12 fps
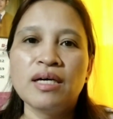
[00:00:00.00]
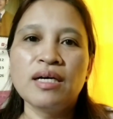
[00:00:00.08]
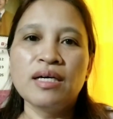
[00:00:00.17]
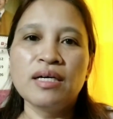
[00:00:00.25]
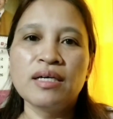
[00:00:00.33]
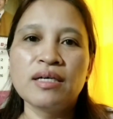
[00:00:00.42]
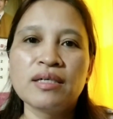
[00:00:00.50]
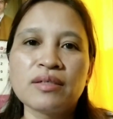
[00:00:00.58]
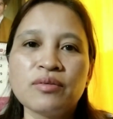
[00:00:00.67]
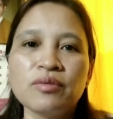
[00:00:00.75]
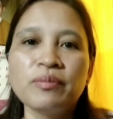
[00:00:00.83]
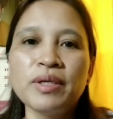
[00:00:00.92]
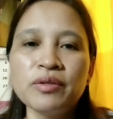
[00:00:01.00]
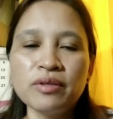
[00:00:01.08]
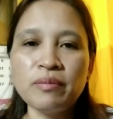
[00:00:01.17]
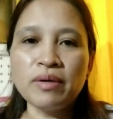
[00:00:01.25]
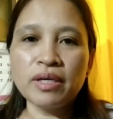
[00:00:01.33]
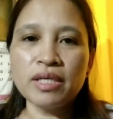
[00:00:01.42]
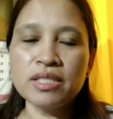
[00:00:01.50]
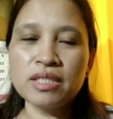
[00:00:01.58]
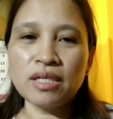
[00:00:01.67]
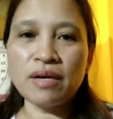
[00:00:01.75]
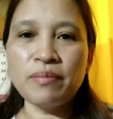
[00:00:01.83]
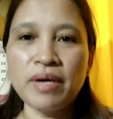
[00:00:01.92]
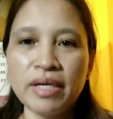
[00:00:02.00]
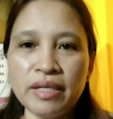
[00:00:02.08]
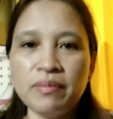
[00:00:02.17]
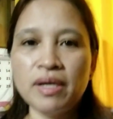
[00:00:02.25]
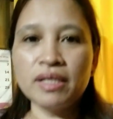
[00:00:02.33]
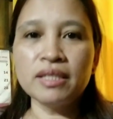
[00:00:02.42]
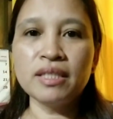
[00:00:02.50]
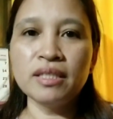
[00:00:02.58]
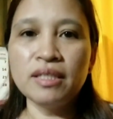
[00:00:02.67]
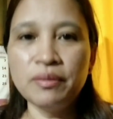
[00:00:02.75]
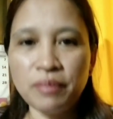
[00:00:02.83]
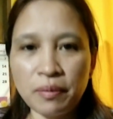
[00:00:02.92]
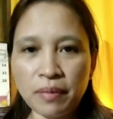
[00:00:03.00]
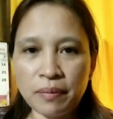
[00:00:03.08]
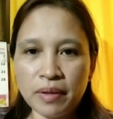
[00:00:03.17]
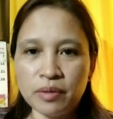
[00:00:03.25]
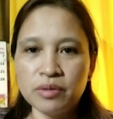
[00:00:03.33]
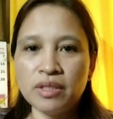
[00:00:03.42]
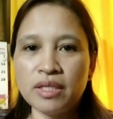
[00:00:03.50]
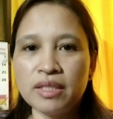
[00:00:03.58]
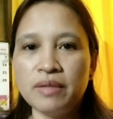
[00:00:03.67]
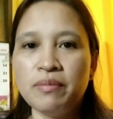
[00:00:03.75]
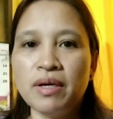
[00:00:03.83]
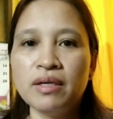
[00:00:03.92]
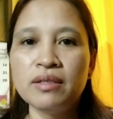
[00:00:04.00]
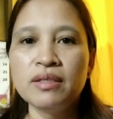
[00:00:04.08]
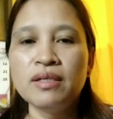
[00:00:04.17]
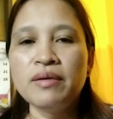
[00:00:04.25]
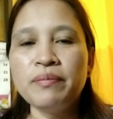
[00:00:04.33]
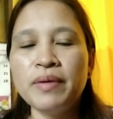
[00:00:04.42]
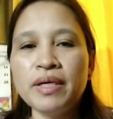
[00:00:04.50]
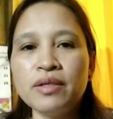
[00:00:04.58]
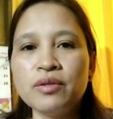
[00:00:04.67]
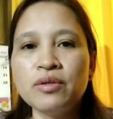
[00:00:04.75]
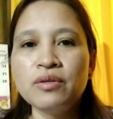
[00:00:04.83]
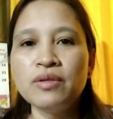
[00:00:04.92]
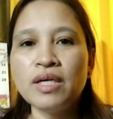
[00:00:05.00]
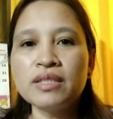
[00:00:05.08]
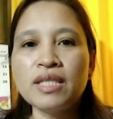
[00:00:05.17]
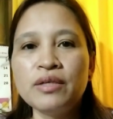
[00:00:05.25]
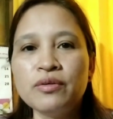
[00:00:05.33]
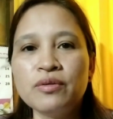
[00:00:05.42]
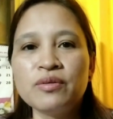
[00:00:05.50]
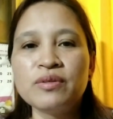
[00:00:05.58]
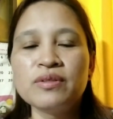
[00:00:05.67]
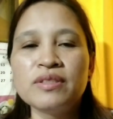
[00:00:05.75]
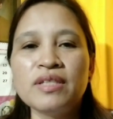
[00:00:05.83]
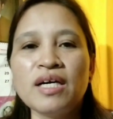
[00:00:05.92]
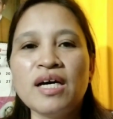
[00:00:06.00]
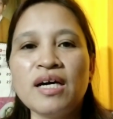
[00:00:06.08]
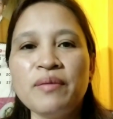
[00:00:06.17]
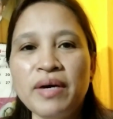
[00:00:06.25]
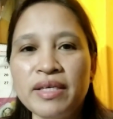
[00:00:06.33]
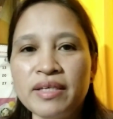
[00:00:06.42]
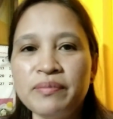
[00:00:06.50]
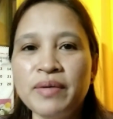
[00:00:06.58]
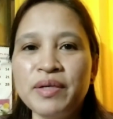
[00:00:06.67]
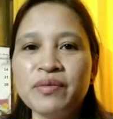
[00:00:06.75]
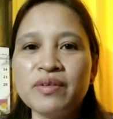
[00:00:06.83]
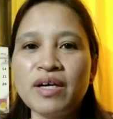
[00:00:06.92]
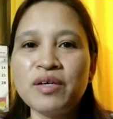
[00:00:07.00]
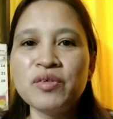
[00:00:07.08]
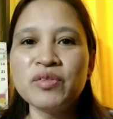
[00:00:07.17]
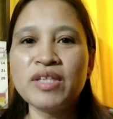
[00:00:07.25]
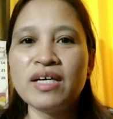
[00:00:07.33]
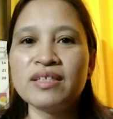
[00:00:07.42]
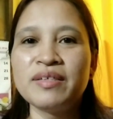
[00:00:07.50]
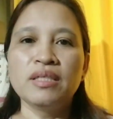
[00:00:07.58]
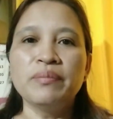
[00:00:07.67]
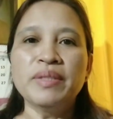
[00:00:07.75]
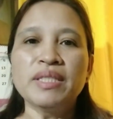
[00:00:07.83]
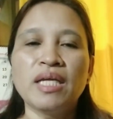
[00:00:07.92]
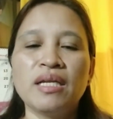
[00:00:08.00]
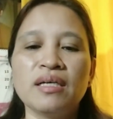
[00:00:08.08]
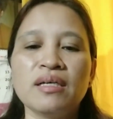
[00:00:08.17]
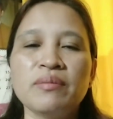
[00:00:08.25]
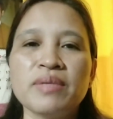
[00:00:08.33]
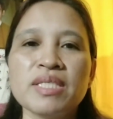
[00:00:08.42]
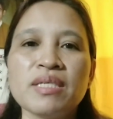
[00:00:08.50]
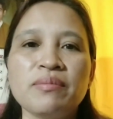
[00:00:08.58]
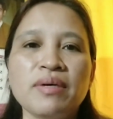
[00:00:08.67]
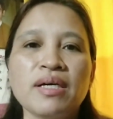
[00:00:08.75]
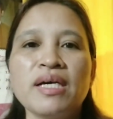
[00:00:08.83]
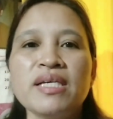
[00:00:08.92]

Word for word: uh, kung meron namang extra money, bakit hindi magpapautang, di ba? Pero, ang tanong, nakakabayad ba yung nangutang? Hindi naman talaga masama